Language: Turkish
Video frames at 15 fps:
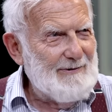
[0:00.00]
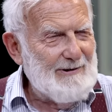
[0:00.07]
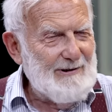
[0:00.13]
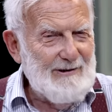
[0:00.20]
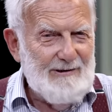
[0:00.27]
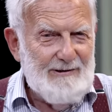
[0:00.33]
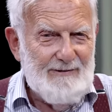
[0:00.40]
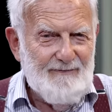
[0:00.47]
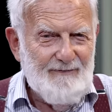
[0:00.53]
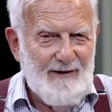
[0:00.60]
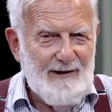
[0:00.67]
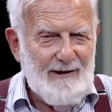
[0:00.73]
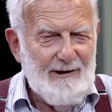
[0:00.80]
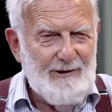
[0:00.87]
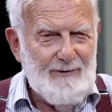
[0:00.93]
Siz
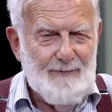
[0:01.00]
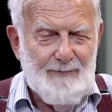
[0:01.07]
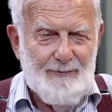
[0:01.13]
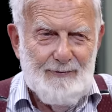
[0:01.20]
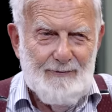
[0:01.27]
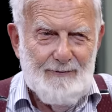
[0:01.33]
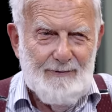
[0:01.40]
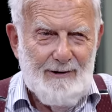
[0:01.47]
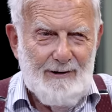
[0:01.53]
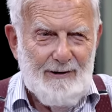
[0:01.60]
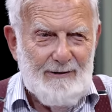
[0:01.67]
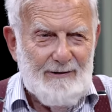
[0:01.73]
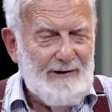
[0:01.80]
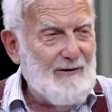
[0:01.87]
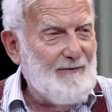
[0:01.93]
fark edip,
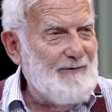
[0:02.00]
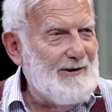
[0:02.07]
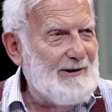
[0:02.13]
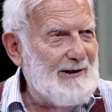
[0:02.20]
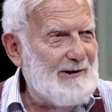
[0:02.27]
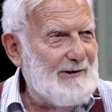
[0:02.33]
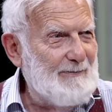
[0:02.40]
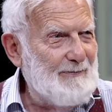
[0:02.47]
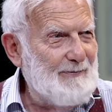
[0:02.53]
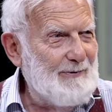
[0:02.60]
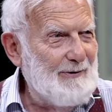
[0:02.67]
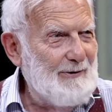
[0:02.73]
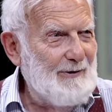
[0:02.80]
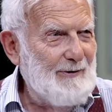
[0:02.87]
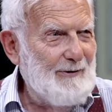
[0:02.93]
tefrik edip
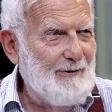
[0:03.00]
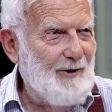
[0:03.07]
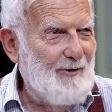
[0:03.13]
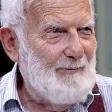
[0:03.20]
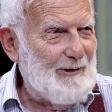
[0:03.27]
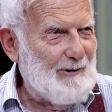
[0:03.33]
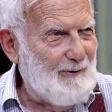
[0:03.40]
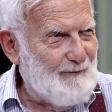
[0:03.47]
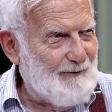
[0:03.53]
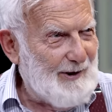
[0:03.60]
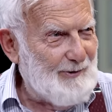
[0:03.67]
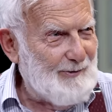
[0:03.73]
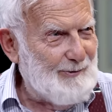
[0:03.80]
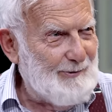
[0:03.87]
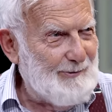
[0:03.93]
Ömer Ömerül
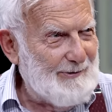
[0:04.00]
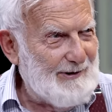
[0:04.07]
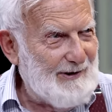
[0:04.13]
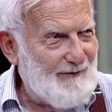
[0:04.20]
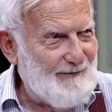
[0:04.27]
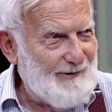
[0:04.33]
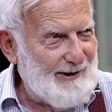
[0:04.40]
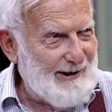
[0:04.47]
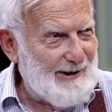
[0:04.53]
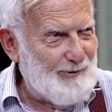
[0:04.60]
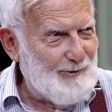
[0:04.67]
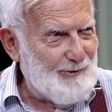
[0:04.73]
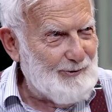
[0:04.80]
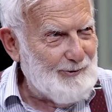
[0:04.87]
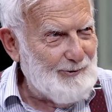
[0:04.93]
Faruk tefrik
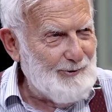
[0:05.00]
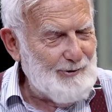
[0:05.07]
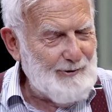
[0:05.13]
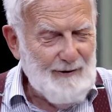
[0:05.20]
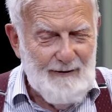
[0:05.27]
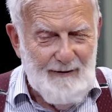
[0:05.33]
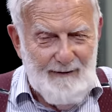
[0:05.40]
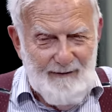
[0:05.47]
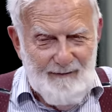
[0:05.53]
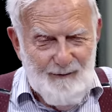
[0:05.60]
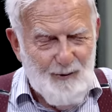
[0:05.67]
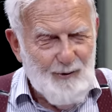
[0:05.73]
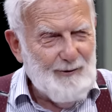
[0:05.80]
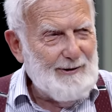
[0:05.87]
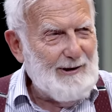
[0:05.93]
ediyorsunuz ve
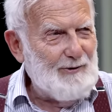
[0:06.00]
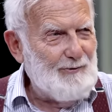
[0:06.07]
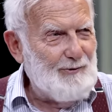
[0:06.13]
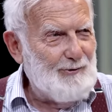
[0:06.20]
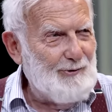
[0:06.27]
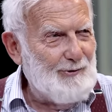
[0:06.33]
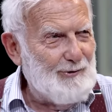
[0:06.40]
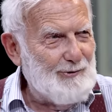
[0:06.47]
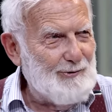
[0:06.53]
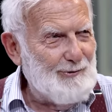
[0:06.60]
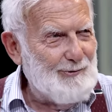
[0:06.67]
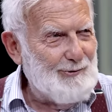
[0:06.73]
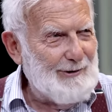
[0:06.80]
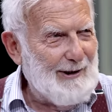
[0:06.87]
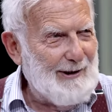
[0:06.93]
oradan
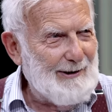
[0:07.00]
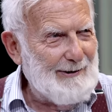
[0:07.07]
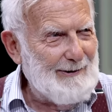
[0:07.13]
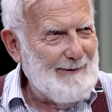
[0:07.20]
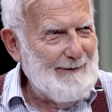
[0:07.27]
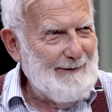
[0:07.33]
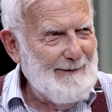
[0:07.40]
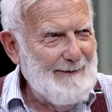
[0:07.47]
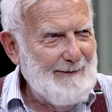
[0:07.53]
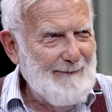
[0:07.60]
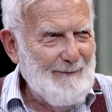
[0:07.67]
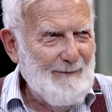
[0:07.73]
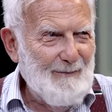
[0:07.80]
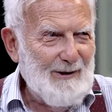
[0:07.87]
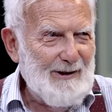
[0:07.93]
yürüyorsunuz yani.
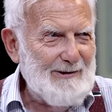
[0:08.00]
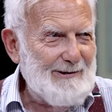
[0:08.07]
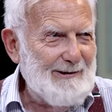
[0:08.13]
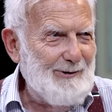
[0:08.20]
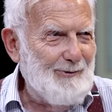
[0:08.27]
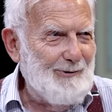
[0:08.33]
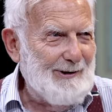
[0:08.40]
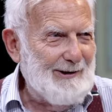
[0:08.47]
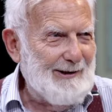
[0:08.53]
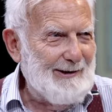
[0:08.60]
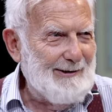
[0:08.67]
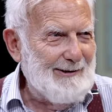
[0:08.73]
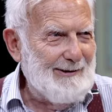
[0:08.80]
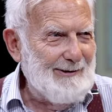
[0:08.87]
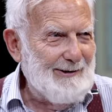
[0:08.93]
Marx'ı da o
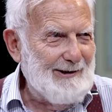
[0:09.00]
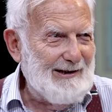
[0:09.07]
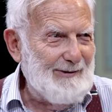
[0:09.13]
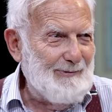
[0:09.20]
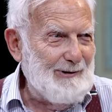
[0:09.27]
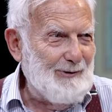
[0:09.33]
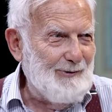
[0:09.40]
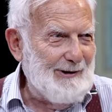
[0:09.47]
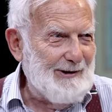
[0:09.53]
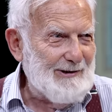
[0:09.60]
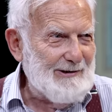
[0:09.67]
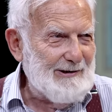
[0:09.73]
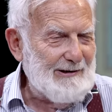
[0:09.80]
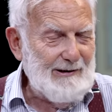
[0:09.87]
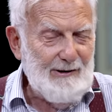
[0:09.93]
yarattı, kitabı da o
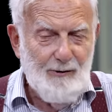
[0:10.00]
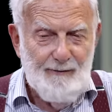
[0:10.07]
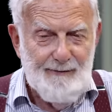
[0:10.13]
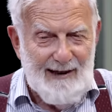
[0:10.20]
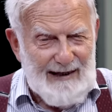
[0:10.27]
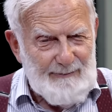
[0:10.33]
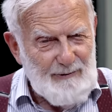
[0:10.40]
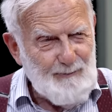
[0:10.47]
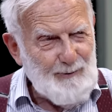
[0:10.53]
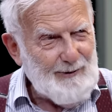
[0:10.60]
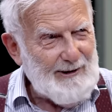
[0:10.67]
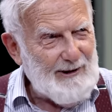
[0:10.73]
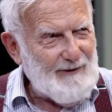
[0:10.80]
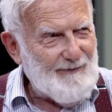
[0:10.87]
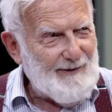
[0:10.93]
yazdırdı. Onlara bir
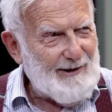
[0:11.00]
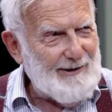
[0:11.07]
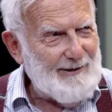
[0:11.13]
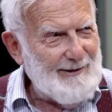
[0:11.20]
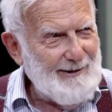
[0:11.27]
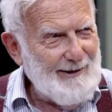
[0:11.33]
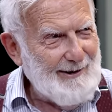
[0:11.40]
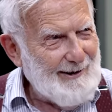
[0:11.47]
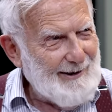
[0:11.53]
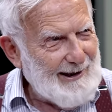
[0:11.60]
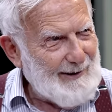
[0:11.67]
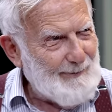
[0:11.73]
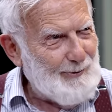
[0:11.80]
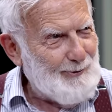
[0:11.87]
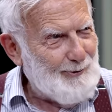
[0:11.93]
müddet verdi.
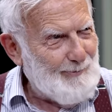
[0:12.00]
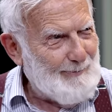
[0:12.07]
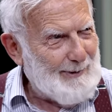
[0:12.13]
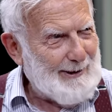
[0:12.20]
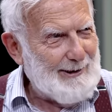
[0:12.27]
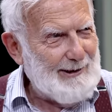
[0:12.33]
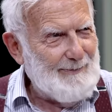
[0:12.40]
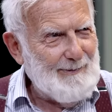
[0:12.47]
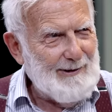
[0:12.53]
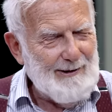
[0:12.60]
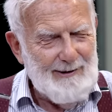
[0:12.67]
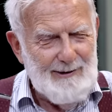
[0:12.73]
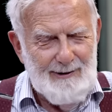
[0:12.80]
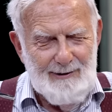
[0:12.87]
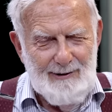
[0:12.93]
Hadi buyurun bakalım
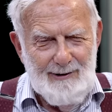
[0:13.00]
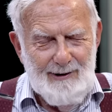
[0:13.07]
dedi.